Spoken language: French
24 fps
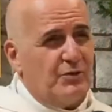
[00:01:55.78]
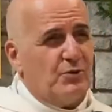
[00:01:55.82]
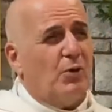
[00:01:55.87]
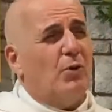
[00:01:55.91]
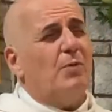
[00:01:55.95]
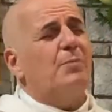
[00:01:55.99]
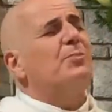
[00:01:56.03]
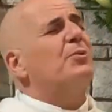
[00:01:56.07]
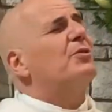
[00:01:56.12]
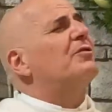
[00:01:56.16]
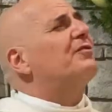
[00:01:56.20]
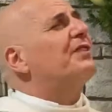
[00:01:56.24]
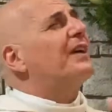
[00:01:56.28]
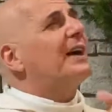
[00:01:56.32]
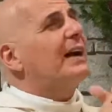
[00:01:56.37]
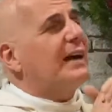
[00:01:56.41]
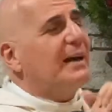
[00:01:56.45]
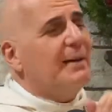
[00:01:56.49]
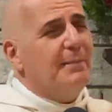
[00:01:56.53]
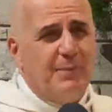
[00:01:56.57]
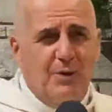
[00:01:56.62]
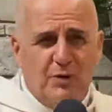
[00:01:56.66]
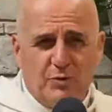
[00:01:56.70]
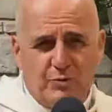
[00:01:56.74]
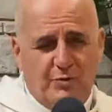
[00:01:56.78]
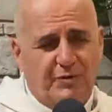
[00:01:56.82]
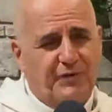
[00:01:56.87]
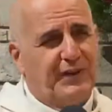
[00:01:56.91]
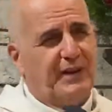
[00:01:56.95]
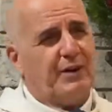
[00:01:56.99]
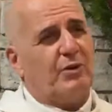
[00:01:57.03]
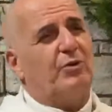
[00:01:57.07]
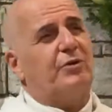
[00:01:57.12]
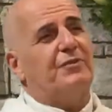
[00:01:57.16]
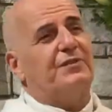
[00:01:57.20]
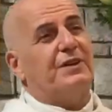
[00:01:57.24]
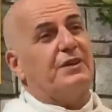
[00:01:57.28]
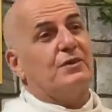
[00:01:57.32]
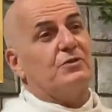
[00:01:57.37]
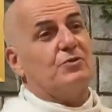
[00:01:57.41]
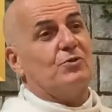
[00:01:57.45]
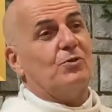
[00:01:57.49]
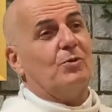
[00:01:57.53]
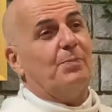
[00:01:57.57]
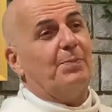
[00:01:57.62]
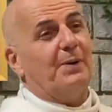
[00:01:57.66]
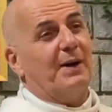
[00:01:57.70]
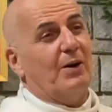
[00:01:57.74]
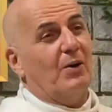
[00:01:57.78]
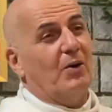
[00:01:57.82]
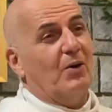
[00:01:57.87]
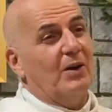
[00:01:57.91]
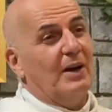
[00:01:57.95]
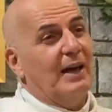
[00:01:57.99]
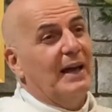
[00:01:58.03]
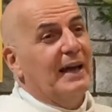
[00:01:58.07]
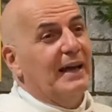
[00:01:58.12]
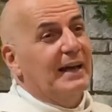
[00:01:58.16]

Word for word: On peut vraiment lui faire confiance sur parole.